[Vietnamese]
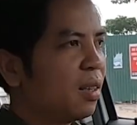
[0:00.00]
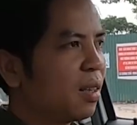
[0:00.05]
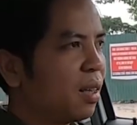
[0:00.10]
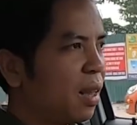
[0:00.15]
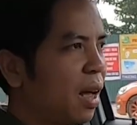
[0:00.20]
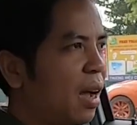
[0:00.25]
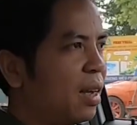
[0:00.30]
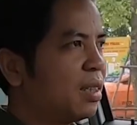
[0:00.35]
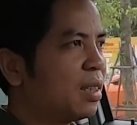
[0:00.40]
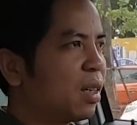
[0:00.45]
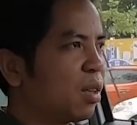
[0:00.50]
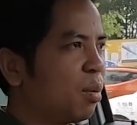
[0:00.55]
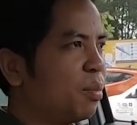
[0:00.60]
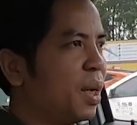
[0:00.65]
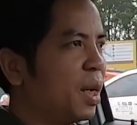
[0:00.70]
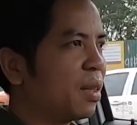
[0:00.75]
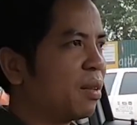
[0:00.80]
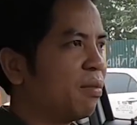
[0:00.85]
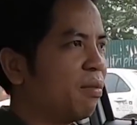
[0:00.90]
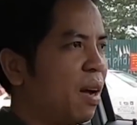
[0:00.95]
Thân ái, chào tạm
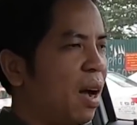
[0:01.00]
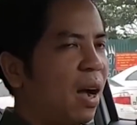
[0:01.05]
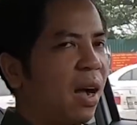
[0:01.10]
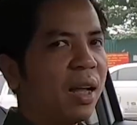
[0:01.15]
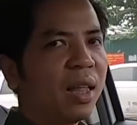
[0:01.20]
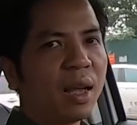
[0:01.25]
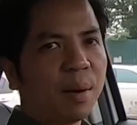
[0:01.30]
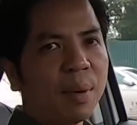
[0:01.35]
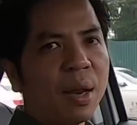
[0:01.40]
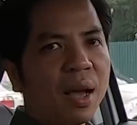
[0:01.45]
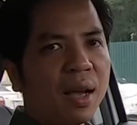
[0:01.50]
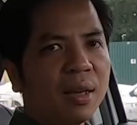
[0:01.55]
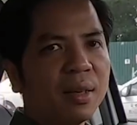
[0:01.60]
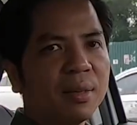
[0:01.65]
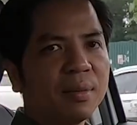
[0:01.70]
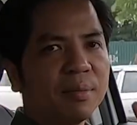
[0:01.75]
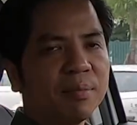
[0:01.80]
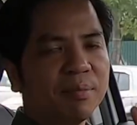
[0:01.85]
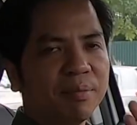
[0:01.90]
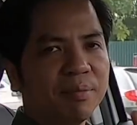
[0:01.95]
biệt và hẹn gặp lại.